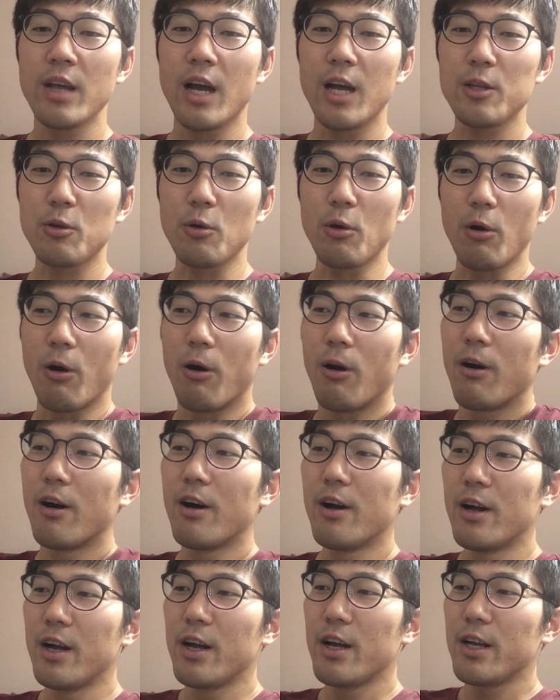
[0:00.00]
あと
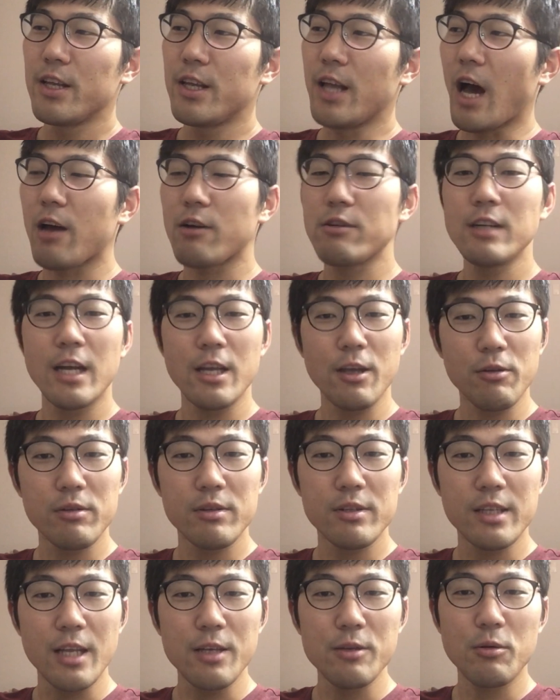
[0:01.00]
やるなよっ
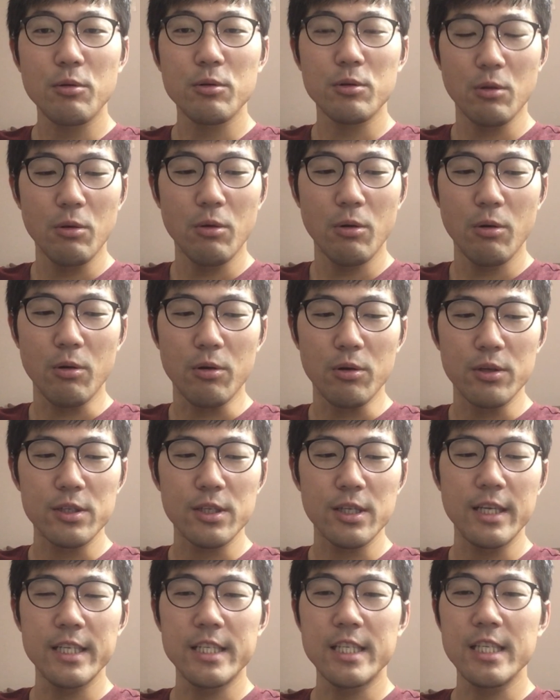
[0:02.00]
ていうことを
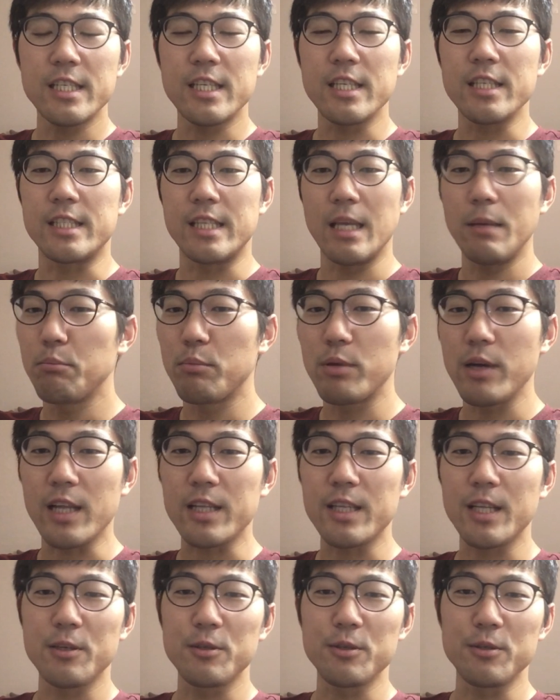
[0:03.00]
いちいち全部
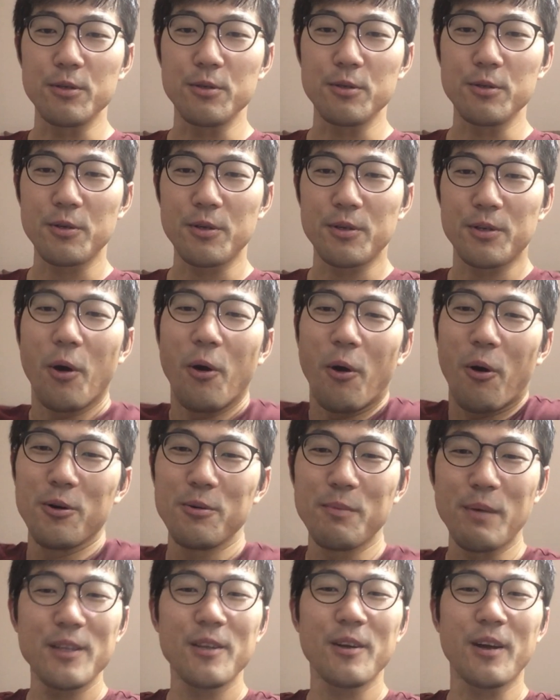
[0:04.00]
やってくる子
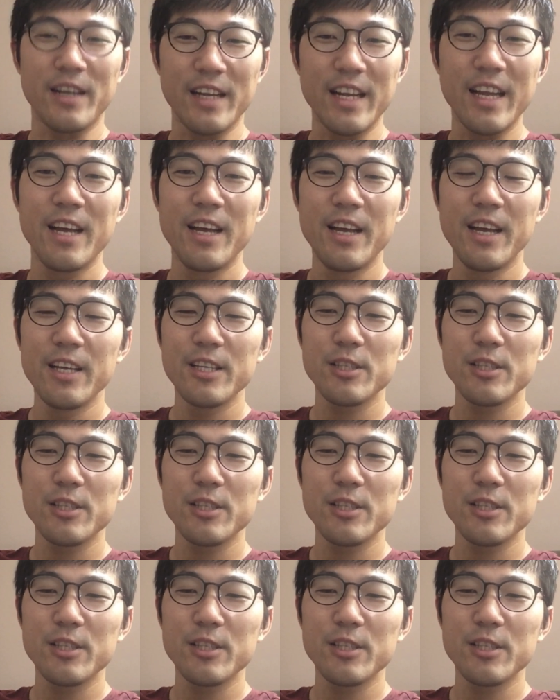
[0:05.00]
馬とかね、